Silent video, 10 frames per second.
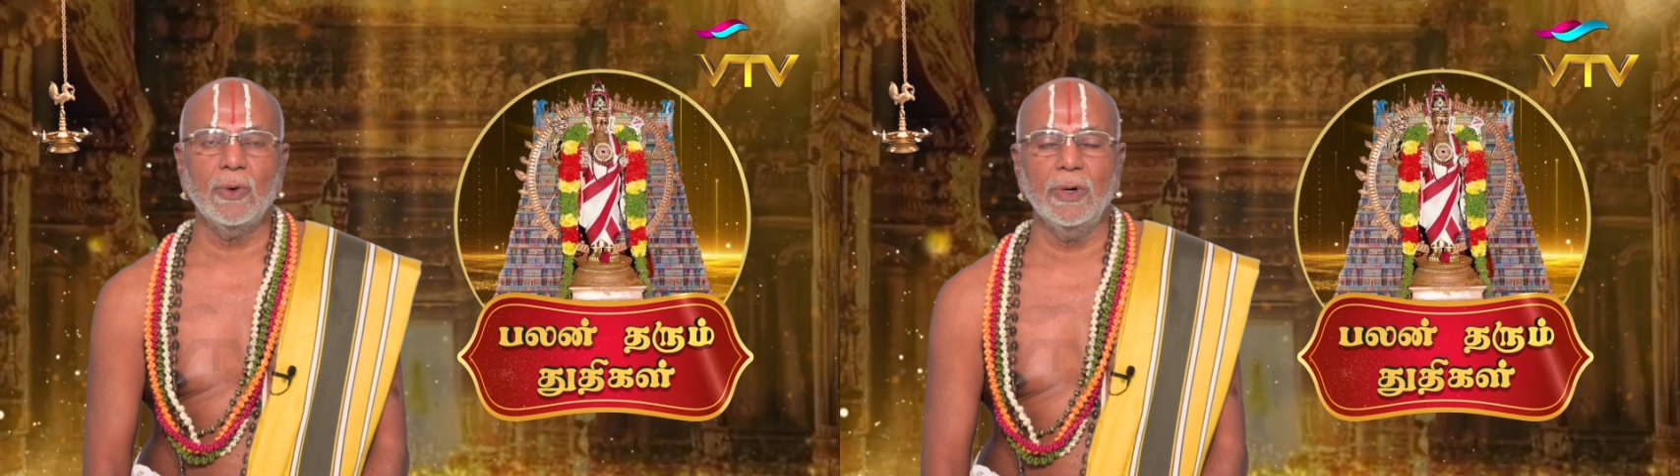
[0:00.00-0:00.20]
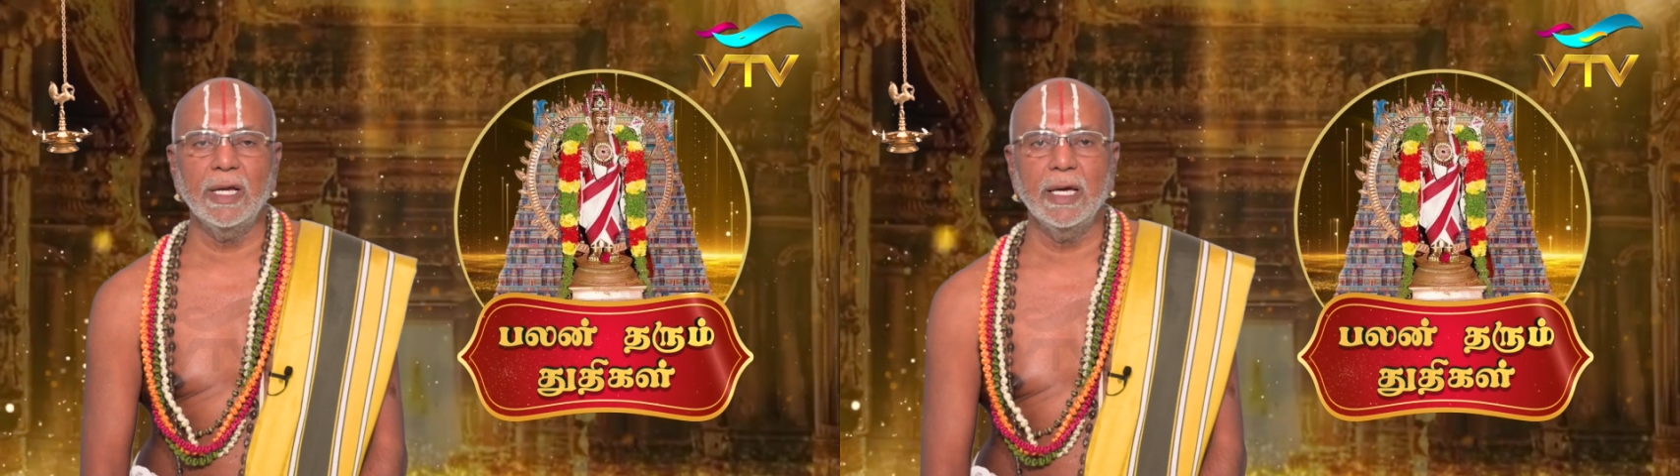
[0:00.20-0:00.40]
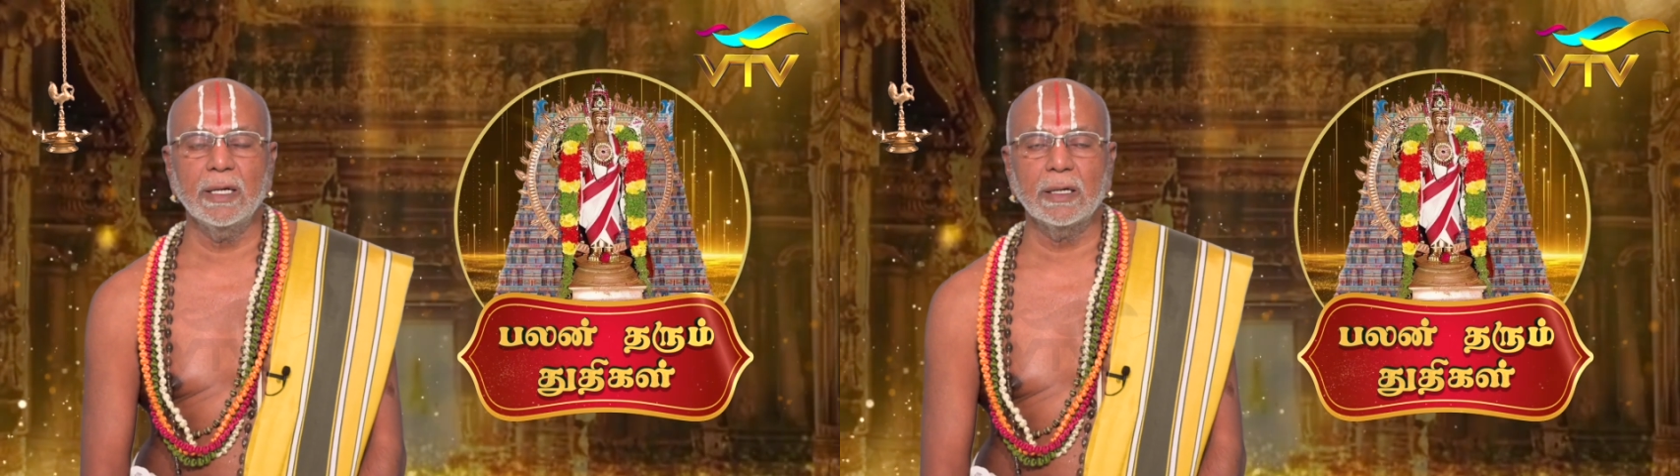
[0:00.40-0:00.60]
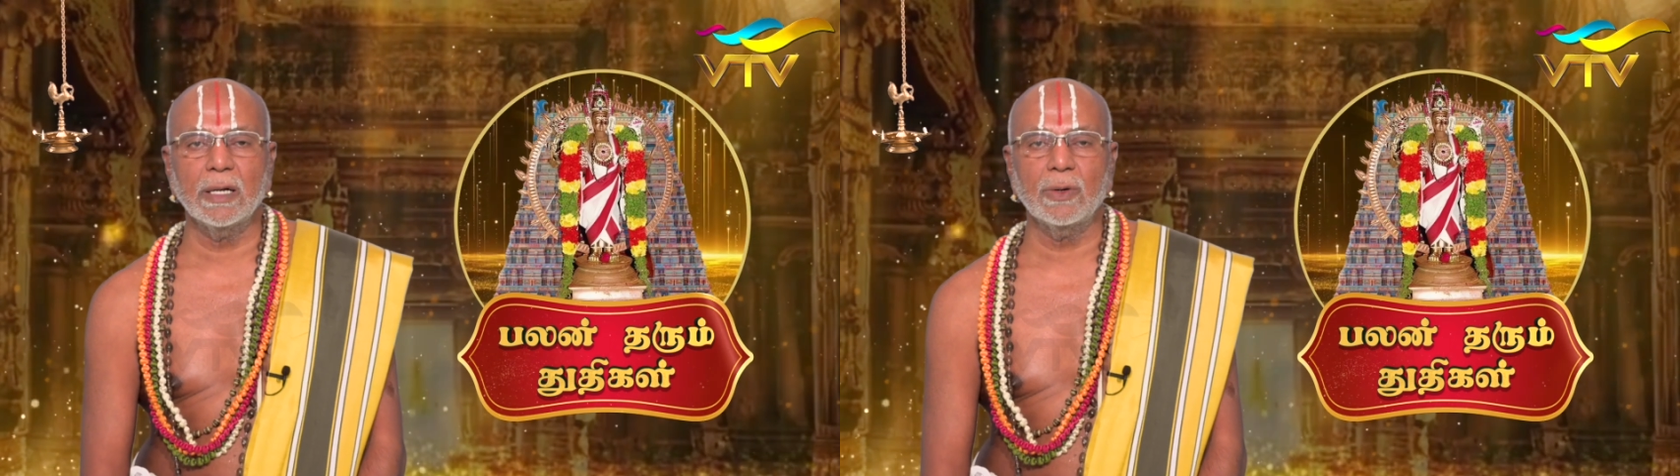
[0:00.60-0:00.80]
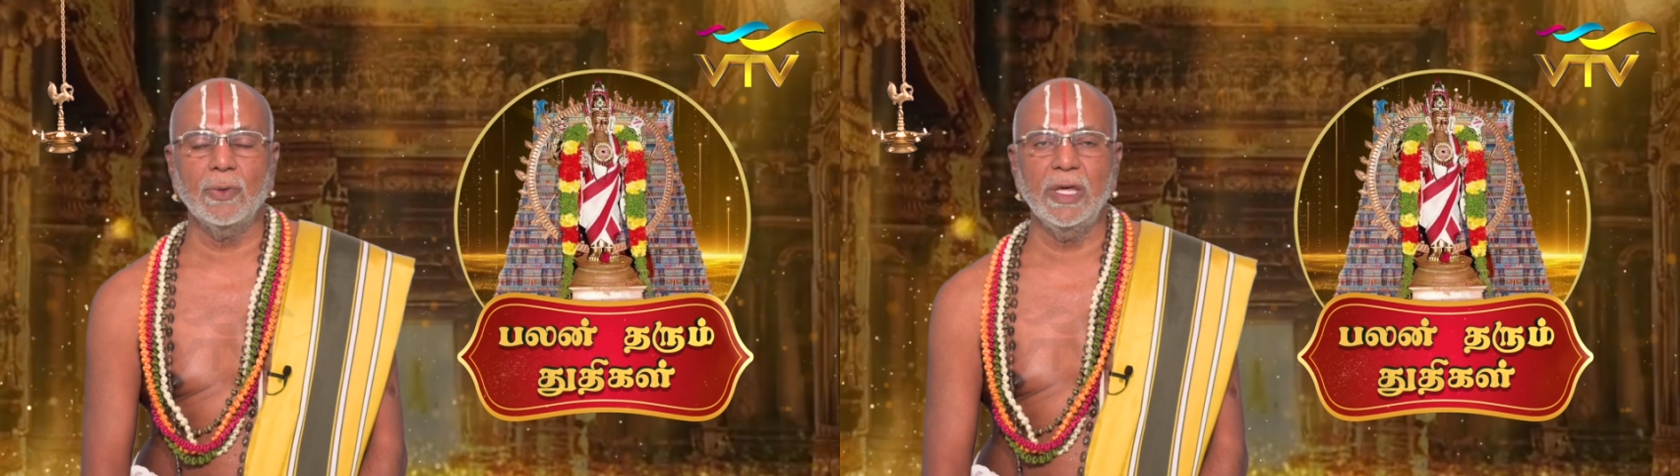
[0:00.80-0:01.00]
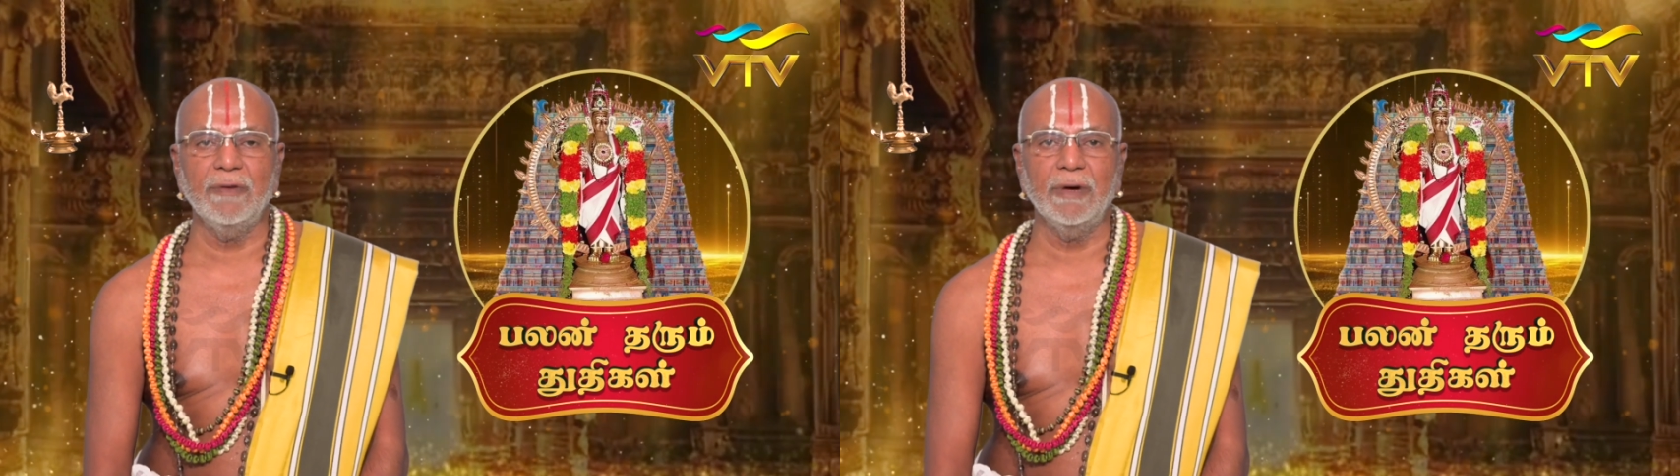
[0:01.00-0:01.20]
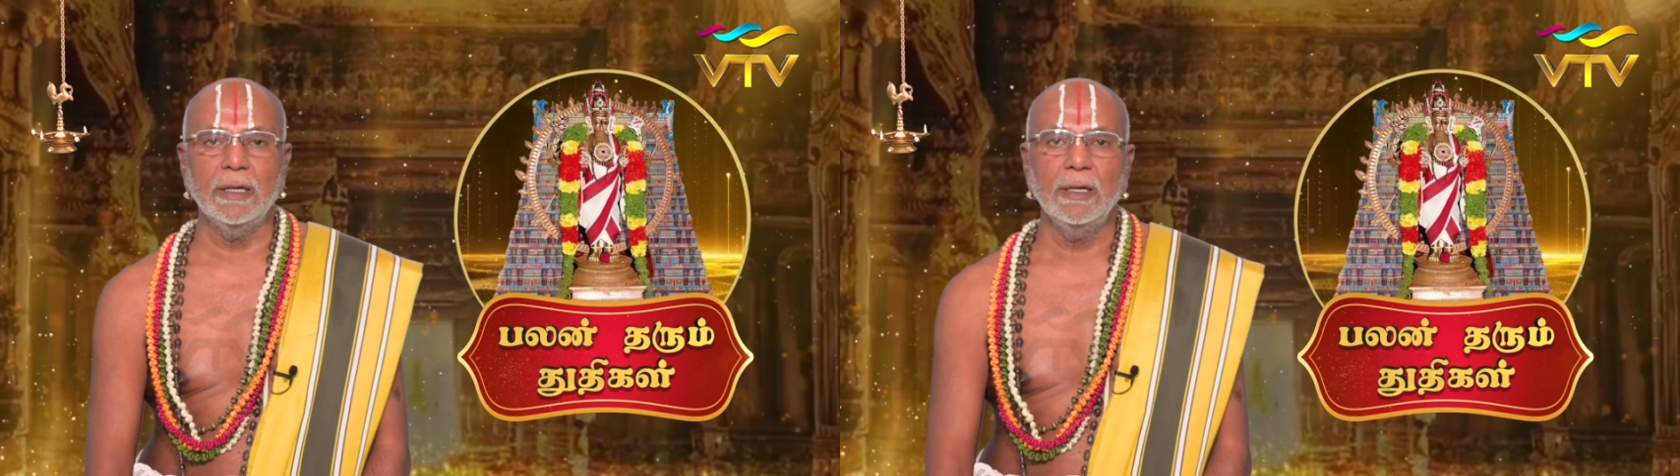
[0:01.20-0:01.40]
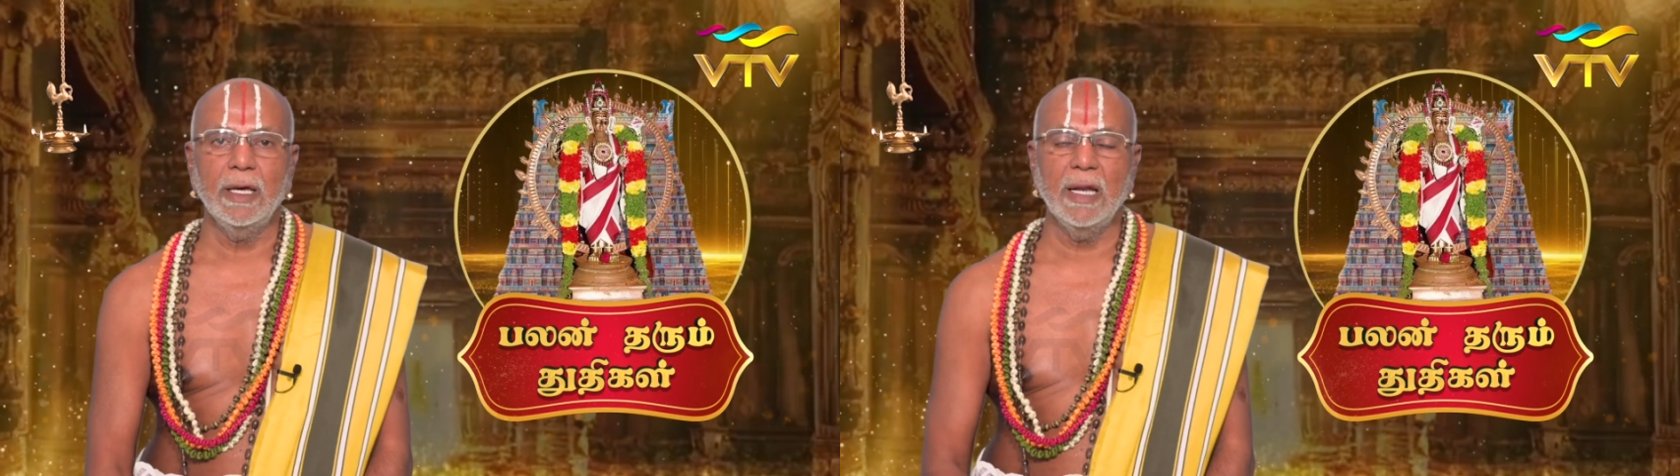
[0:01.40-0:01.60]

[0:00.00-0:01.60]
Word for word: கொண்டே இருக்கக்கூடியவன்